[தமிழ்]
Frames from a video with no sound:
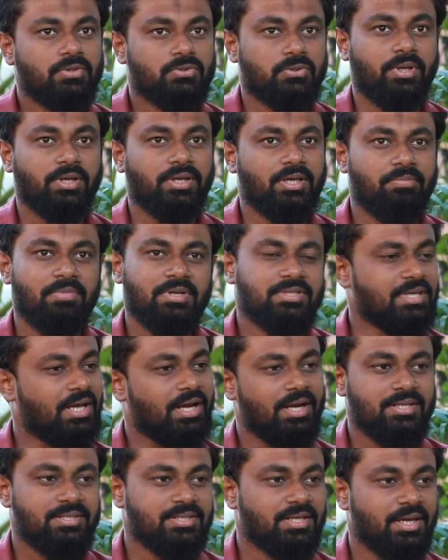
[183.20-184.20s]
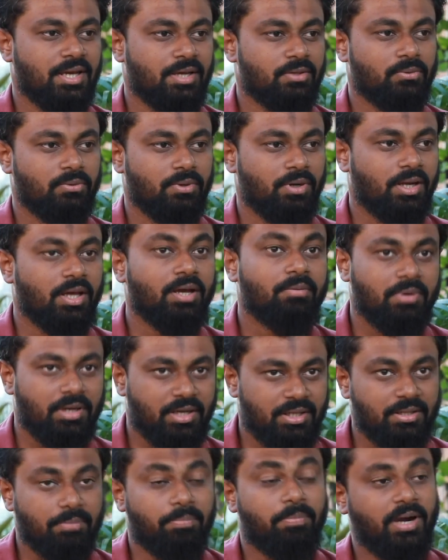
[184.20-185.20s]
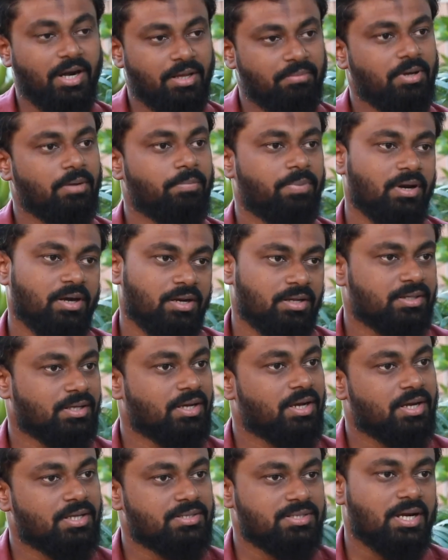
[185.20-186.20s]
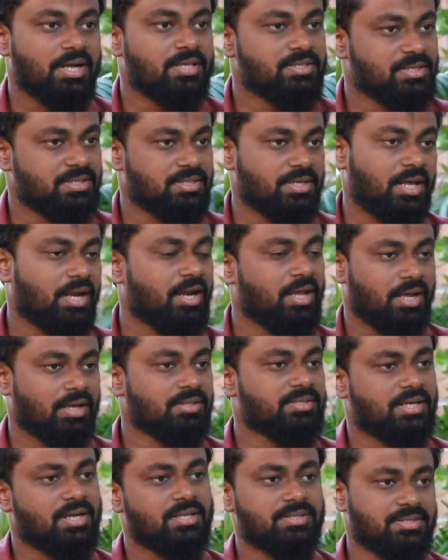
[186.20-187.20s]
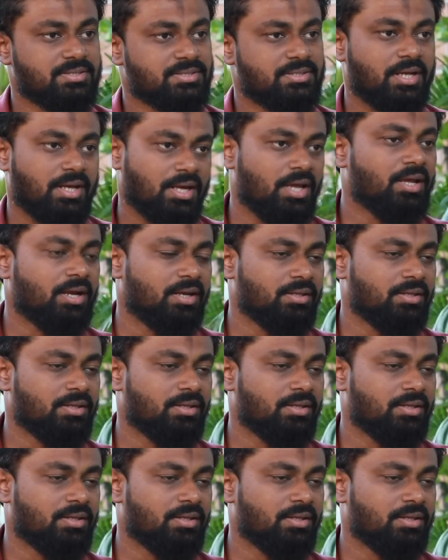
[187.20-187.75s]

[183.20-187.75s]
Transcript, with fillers: ஸோ எங்கேயுமே சேலஞ்சிங்காக எதுவும் இல்லை பட் இதை படமாக பண்ணுறதுக்கான சேலஞ்சிங் நிறையா சேலஞ்சஸ் நிறைய